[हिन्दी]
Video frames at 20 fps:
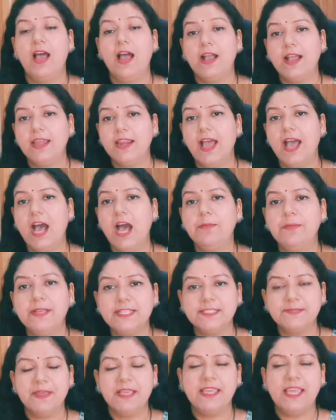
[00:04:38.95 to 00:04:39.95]
अगर आप
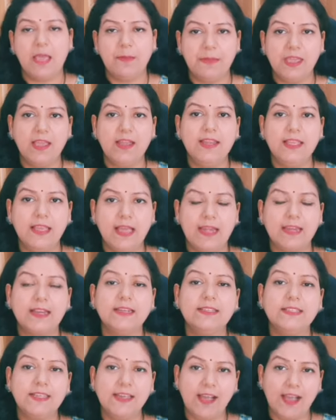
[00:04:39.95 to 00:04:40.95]
इसमें केमिकल निकाल कर
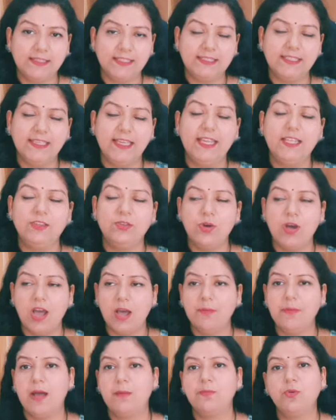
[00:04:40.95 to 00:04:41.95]
दिखा देते हैं तो
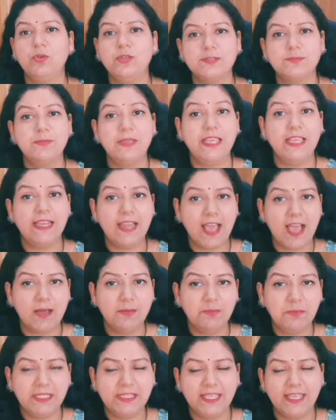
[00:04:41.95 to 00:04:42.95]
हम आपको इसमें
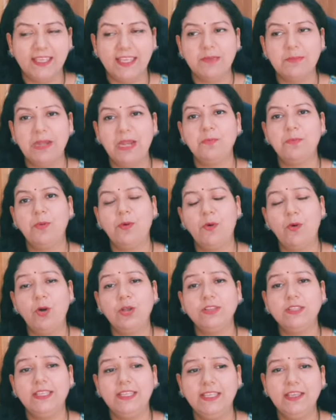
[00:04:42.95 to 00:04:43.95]
इनाम भी देंगे मतलब
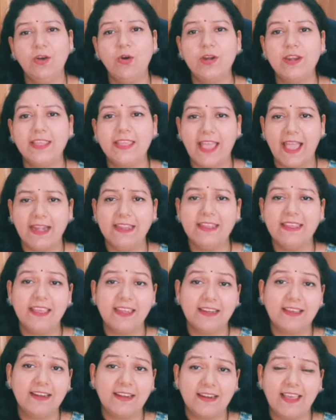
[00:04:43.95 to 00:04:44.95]
बहुत ही ऑर्गेनिक
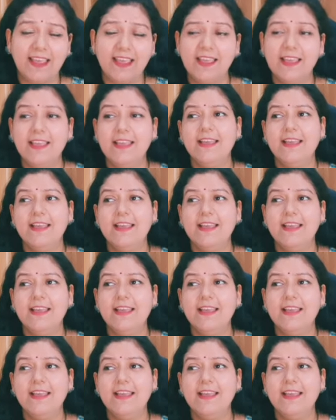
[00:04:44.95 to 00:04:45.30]
केयर कलर है